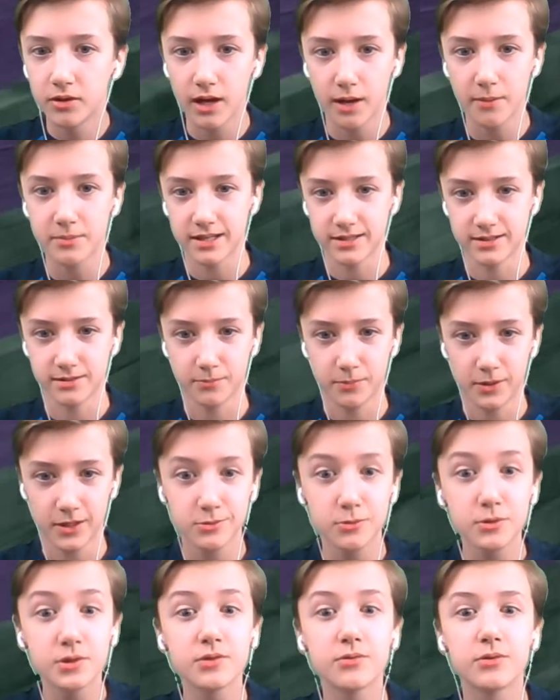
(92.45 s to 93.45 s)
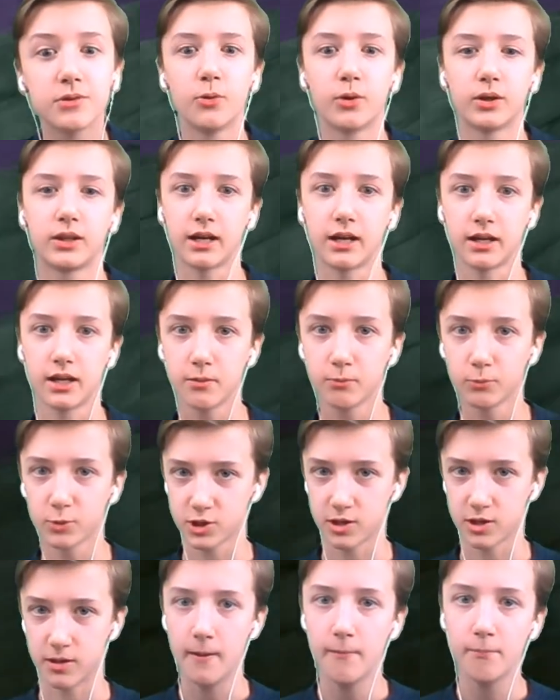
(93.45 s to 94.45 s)
не обязательно прослушивать, но и так я
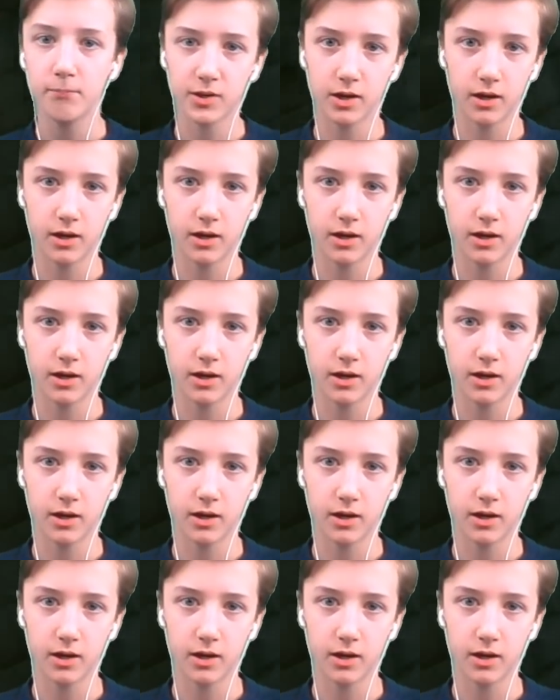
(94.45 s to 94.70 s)
немножко э,